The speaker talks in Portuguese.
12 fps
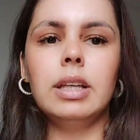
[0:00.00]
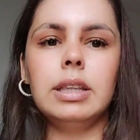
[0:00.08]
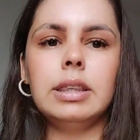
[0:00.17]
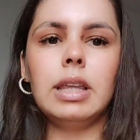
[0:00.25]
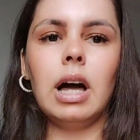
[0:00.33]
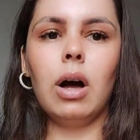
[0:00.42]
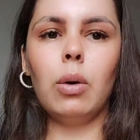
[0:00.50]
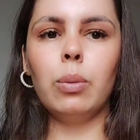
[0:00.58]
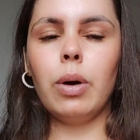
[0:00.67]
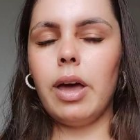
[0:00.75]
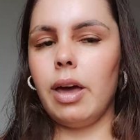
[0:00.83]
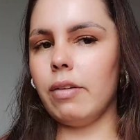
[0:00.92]

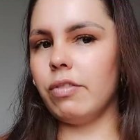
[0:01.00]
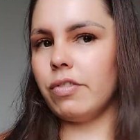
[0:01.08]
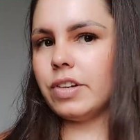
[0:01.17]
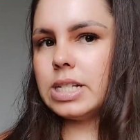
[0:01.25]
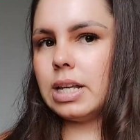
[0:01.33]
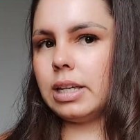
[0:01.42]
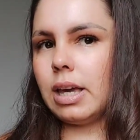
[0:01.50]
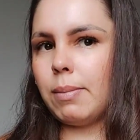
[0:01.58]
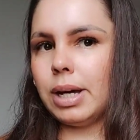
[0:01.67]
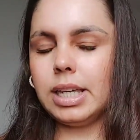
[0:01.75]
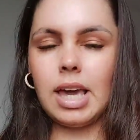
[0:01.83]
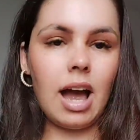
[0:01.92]
Então, é, vou fazer aqui a
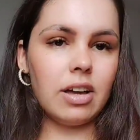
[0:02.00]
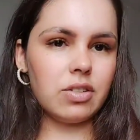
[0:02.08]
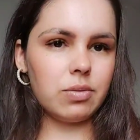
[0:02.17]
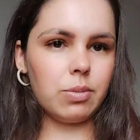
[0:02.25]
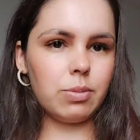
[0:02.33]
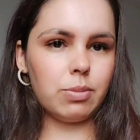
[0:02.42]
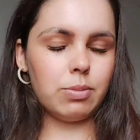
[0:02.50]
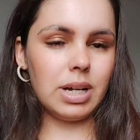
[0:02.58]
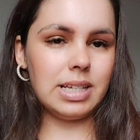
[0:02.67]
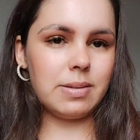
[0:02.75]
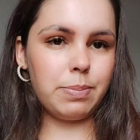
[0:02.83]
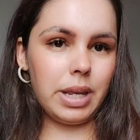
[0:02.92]
maquiagem,
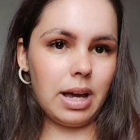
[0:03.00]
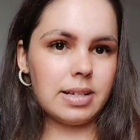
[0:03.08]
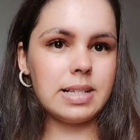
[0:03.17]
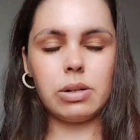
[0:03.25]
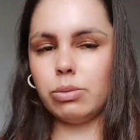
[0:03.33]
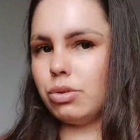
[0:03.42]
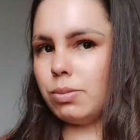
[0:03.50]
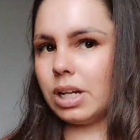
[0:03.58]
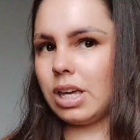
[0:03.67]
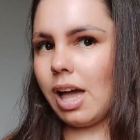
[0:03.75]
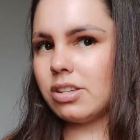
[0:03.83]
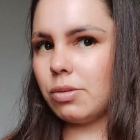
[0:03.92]
uma inspiração de
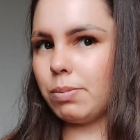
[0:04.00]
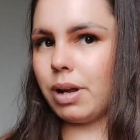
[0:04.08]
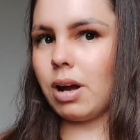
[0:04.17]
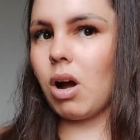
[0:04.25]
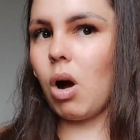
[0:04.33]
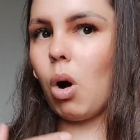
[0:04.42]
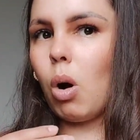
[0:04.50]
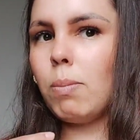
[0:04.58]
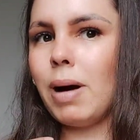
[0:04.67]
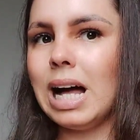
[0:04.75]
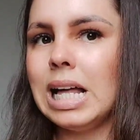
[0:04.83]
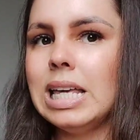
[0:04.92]
maquiagem para a
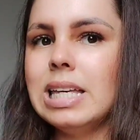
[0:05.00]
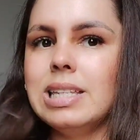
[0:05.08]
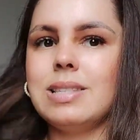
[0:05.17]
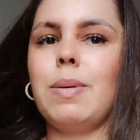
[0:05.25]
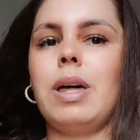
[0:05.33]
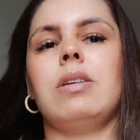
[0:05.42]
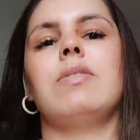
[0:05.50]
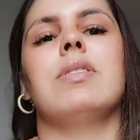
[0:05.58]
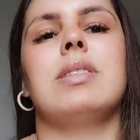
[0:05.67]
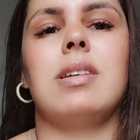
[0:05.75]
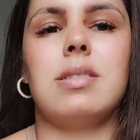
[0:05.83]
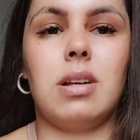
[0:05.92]
Copa. Espero que
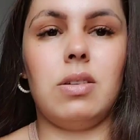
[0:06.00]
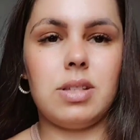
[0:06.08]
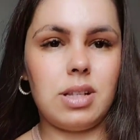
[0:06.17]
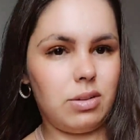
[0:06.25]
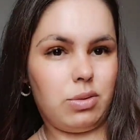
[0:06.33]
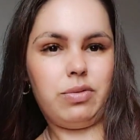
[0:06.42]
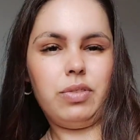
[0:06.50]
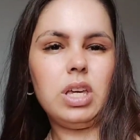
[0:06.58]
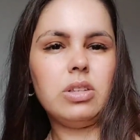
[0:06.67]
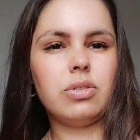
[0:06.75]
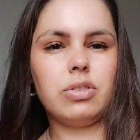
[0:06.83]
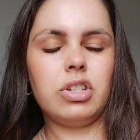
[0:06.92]
vocês gostem do
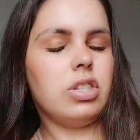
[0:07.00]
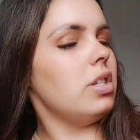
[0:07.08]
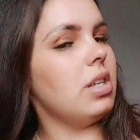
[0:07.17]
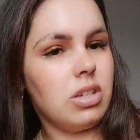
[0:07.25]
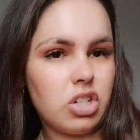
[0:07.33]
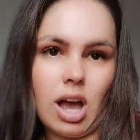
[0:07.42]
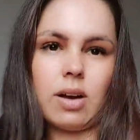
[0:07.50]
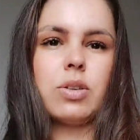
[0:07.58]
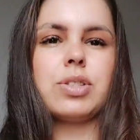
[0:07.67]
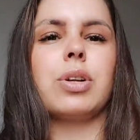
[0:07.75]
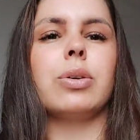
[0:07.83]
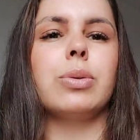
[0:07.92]
vídeo. Se já
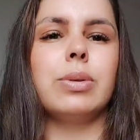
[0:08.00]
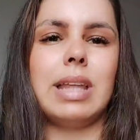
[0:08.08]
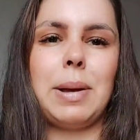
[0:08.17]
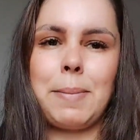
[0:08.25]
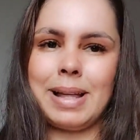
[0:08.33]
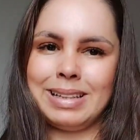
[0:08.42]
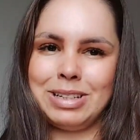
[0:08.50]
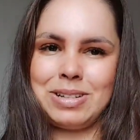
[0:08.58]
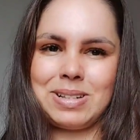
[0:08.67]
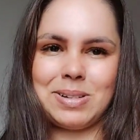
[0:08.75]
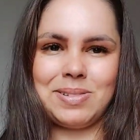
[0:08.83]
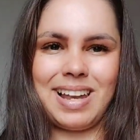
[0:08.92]
gostou do tema,
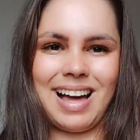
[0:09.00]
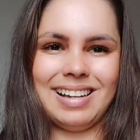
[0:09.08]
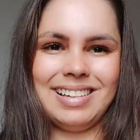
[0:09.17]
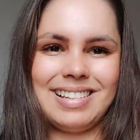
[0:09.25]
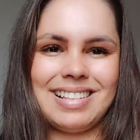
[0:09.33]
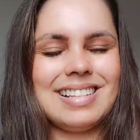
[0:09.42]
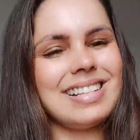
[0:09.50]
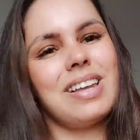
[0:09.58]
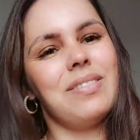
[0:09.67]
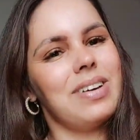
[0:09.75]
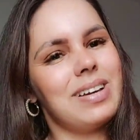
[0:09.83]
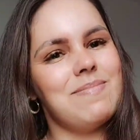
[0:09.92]
deixe seu like, se
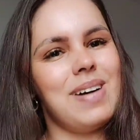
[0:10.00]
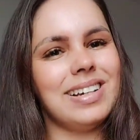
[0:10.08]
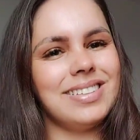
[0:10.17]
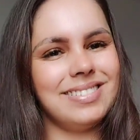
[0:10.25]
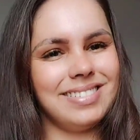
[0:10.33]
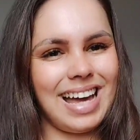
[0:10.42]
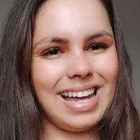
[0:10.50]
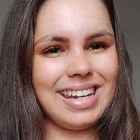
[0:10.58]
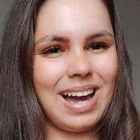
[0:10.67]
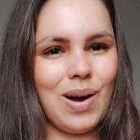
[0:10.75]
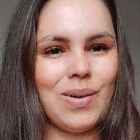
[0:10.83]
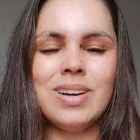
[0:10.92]
inscreva aqui embaixo no
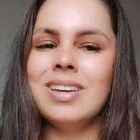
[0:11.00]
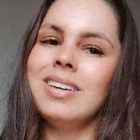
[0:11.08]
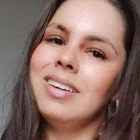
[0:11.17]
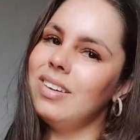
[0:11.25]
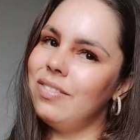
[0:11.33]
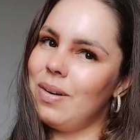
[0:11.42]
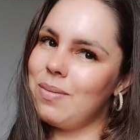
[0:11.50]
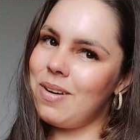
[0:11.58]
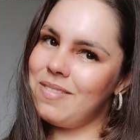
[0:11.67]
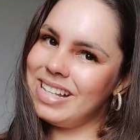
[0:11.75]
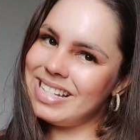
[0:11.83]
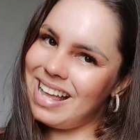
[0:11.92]
canal e vamos
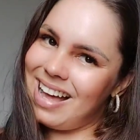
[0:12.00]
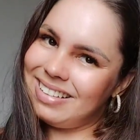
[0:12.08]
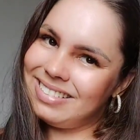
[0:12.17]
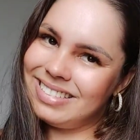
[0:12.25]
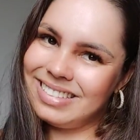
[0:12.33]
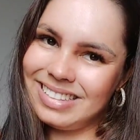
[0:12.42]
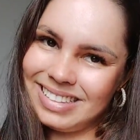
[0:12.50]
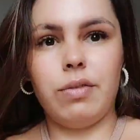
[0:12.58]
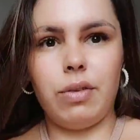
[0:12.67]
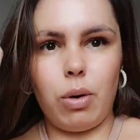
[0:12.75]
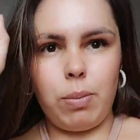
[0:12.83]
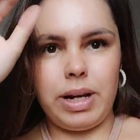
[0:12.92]
começar.
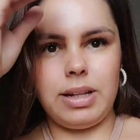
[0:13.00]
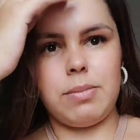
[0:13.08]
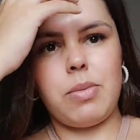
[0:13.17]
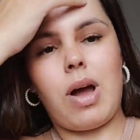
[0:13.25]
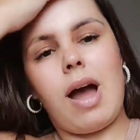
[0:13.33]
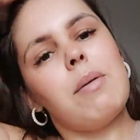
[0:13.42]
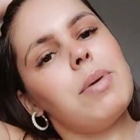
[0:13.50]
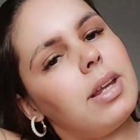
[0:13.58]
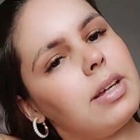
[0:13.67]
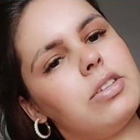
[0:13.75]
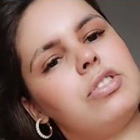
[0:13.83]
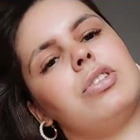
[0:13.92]
Vou prender meu
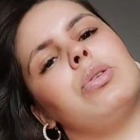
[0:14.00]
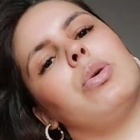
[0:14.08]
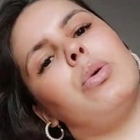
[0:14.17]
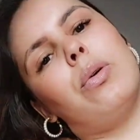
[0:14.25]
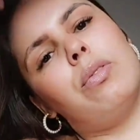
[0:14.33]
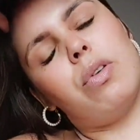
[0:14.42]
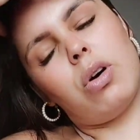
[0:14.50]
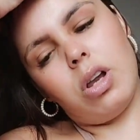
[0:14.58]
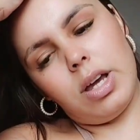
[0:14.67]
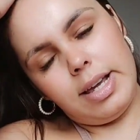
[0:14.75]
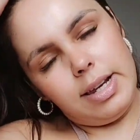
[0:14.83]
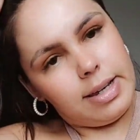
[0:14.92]
cabelo aqui de novo, vou
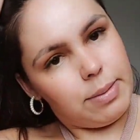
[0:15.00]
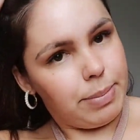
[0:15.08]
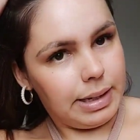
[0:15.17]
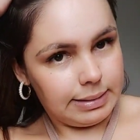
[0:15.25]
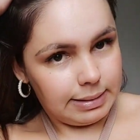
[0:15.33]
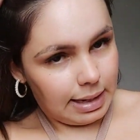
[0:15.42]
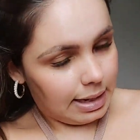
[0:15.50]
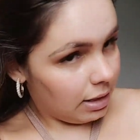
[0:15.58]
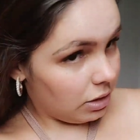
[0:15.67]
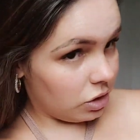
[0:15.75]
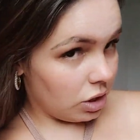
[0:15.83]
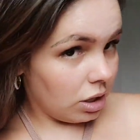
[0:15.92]
colocar ele aqui para
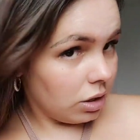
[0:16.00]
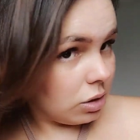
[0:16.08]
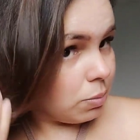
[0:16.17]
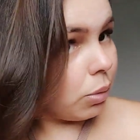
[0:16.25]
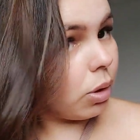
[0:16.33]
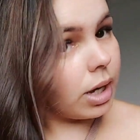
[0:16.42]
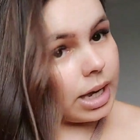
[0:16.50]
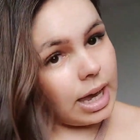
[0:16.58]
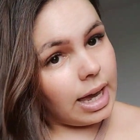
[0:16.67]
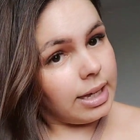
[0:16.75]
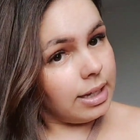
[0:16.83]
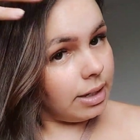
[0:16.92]
trás, gente, porque
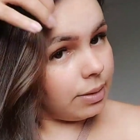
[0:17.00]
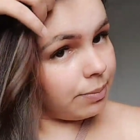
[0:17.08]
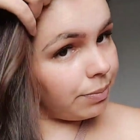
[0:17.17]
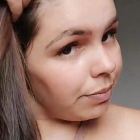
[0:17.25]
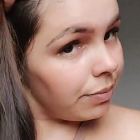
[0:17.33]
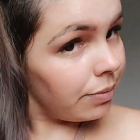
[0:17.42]
aí...